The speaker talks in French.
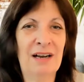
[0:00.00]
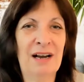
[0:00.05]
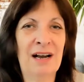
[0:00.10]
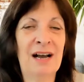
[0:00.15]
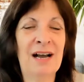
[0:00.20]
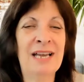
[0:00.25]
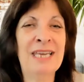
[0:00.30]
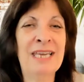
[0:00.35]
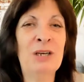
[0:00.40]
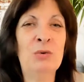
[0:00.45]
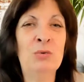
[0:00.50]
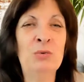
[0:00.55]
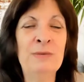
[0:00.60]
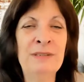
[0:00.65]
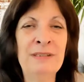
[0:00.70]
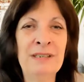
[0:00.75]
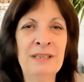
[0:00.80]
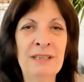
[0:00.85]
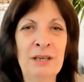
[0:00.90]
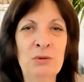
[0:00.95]
à
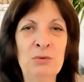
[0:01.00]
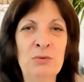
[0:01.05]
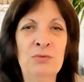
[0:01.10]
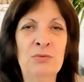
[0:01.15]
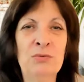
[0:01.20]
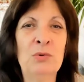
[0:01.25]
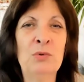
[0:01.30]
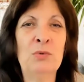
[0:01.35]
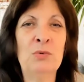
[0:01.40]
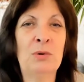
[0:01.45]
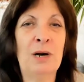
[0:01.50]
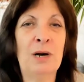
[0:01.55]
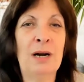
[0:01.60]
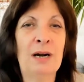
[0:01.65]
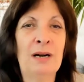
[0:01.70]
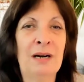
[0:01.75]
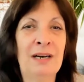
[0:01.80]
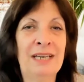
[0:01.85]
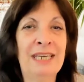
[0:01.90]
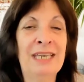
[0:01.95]
écouter à nouveau ou
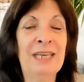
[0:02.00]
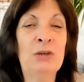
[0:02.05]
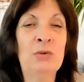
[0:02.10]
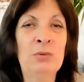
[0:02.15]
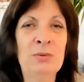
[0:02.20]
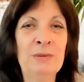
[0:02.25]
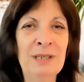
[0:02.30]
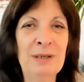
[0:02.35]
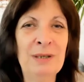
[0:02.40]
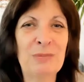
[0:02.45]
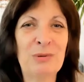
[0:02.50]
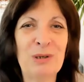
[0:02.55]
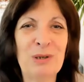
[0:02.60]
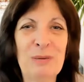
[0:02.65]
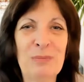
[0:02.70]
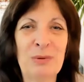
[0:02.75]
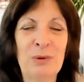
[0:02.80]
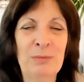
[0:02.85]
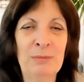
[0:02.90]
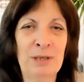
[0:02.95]
à Écoutez pour
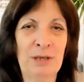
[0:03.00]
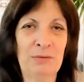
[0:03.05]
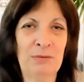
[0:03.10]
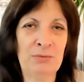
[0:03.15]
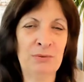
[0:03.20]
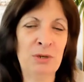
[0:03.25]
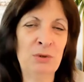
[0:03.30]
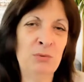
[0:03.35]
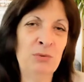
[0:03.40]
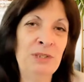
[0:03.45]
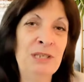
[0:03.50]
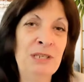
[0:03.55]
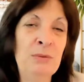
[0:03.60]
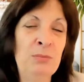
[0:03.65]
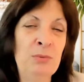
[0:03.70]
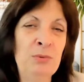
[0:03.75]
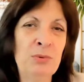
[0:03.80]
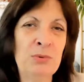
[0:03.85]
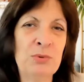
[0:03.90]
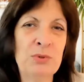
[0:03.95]
la première fois le
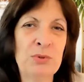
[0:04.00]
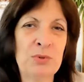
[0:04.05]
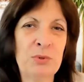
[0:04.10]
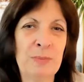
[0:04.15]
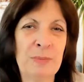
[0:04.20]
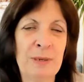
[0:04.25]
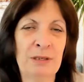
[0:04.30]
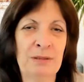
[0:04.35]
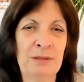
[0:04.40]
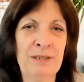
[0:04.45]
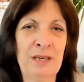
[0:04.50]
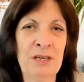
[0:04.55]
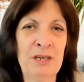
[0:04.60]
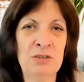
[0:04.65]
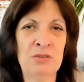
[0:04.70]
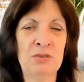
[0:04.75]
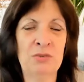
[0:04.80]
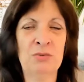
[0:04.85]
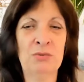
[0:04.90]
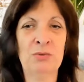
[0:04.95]
début de ce
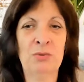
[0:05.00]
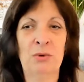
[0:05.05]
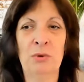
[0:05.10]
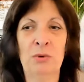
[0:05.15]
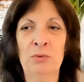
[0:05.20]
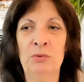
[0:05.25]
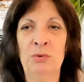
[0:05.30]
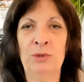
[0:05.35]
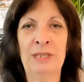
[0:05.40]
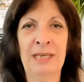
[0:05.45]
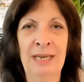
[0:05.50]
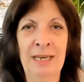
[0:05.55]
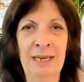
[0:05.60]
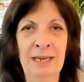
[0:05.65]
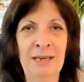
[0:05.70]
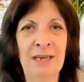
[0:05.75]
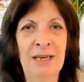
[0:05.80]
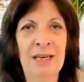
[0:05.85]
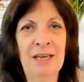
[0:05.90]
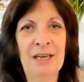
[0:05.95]
partage durant
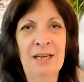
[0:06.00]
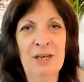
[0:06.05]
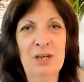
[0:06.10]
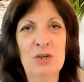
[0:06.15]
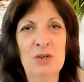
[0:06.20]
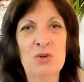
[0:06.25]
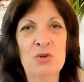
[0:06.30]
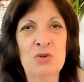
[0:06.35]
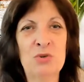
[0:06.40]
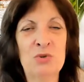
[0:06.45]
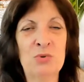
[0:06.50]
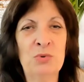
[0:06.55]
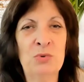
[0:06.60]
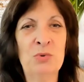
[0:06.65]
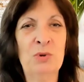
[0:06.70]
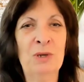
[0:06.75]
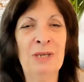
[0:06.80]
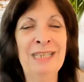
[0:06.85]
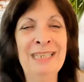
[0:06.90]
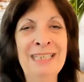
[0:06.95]
lequel
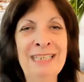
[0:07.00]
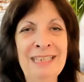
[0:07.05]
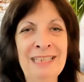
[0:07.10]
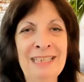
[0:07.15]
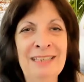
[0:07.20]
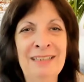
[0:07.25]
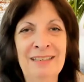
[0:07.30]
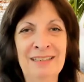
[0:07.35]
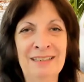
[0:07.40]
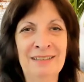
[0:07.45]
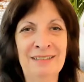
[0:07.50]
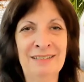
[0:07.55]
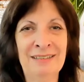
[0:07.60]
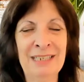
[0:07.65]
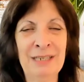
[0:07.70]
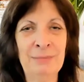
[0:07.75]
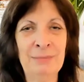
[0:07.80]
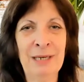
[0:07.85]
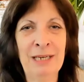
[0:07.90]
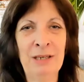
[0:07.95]
je lis euh,
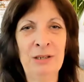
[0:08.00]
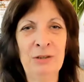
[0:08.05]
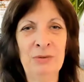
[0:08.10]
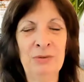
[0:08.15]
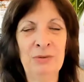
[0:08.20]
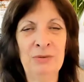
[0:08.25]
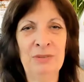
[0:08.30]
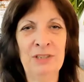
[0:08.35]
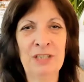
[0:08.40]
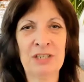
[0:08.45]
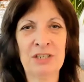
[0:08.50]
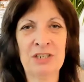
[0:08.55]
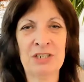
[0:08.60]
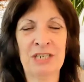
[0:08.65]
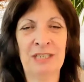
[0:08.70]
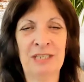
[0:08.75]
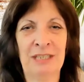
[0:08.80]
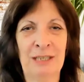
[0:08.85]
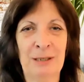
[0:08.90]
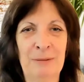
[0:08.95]
l'email de
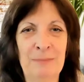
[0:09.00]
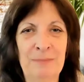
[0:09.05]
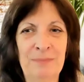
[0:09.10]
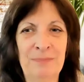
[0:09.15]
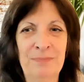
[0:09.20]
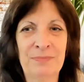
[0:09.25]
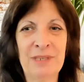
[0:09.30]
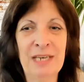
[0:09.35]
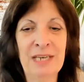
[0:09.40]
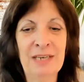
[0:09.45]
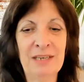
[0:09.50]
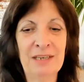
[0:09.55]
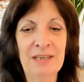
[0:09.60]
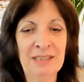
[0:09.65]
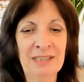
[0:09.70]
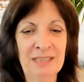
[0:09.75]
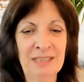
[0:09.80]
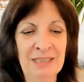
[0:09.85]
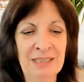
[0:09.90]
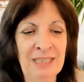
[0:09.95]
Virginie,
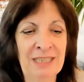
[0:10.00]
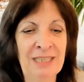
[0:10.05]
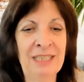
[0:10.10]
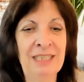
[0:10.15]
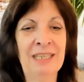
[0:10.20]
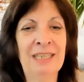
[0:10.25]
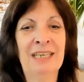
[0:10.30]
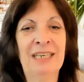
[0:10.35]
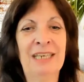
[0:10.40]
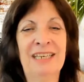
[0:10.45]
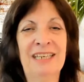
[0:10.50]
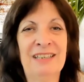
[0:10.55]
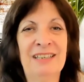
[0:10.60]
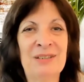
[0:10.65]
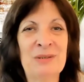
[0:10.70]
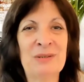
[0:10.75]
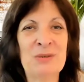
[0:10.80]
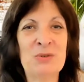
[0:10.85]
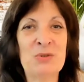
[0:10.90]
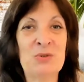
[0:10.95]
qui
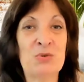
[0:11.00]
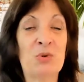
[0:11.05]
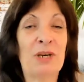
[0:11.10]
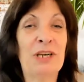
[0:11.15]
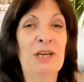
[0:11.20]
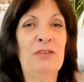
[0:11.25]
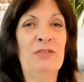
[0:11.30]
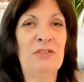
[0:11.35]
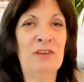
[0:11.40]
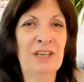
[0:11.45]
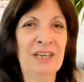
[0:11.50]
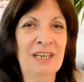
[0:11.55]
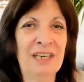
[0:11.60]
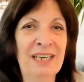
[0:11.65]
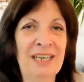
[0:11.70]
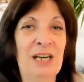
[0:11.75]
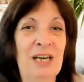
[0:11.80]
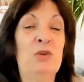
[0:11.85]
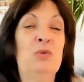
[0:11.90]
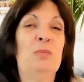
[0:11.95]
euh, se
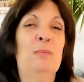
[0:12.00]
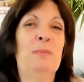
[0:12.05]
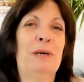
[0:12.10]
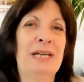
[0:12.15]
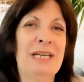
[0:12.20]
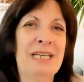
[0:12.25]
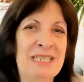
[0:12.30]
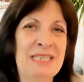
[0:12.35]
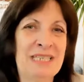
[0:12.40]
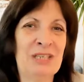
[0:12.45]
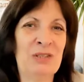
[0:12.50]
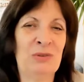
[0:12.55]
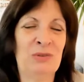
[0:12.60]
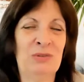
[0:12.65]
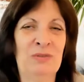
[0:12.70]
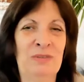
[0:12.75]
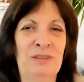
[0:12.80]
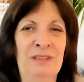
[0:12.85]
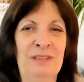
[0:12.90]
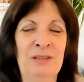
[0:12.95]
référait à une
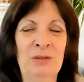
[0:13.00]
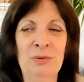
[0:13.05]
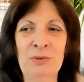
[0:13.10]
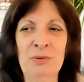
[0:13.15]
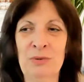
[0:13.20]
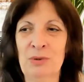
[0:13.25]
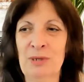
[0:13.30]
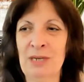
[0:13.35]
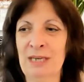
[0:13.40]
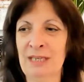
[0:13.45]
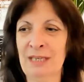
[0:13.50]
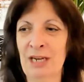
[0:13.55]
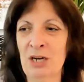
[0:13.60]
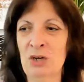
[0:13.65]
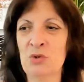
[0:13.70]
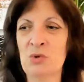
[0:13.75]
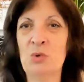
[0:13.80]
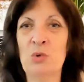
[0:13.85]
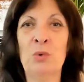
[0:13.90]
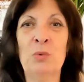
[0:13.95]
précédente vidéo dans
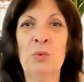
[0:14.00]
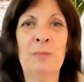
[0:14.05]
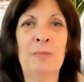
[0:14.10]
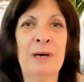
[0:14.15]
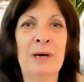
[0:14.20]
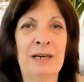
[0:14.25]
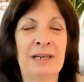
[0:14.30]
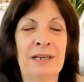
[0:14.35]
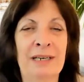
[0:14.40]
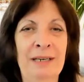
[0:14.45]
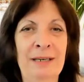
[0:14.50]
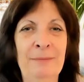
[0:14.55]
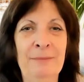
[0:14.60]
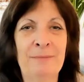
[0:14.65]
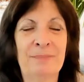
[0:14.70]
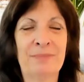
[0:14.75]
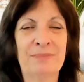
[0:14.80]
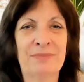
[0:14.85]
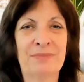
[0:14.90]
laquelle je comparais